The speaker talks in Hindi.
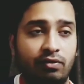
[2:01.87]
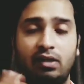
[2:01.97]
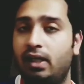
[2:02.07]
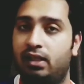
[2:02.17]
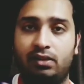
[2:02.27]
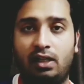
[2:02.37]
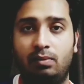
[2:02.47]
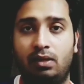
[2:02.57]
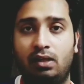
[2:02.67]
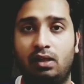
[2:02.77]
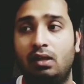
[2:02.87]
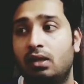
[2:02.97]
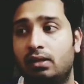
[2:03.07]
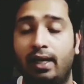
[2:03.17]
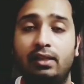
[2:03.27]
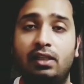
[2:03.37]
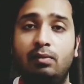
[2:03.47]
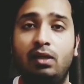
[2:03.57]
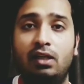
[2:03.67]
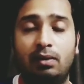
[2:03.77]
फिर दायां साइड में लिखा दायां
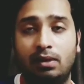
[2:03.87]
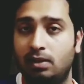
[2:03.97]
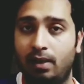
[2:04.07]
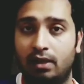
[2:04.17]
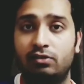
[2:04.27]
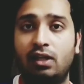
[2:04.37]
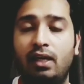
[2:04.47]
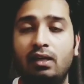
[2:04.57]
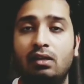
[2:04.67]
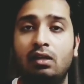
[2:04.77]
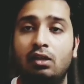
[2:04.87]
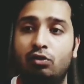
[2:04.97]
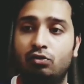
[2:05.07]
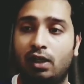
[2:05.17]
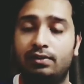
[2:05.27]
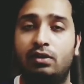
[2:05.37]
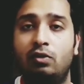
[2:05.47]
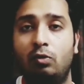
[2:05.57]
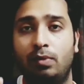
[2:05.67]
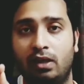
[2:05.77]
साइड में लिखने के बाद जब आंसर आया ना तो उस आंसर
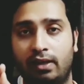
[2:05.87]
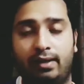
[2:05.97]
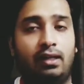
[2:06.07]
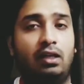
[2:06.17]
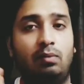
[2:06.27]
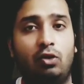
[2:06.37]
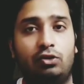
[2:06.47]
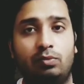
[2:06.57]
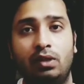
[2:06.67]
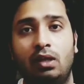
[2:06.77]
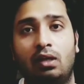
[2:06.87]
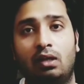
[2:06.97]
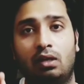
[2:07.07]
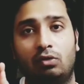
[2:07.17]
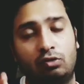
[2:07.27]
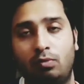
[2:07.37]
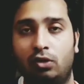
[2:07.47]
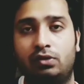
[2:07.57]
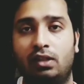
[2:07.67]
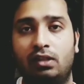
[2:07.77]
को मैं रेक्टेंगल बॉक्स में उसको
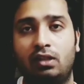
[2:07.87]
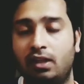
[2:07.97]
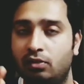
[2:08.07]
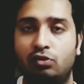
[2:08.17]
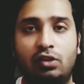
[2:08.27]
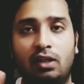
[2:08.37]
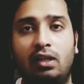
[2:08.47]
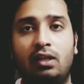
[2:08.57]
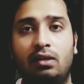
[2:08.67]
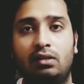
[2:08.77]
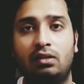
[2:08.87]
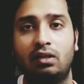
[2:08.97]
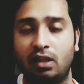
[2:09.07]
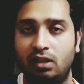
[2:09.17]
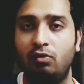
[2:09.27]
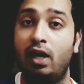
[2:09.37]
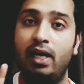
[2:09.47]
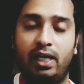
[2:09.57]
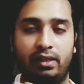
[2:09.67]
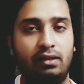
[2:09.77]
बॉक्स कर देता था या उसको सर्कल कर देता था ताकि वो
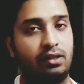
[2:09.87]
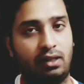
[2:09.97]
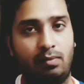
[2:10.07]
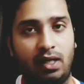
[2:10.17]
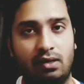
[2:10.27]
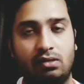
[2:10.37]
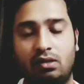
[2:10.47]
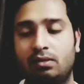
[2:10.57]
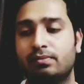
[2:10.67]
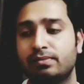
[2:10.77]
हाईलाइटेड दिखे मेरा आंसर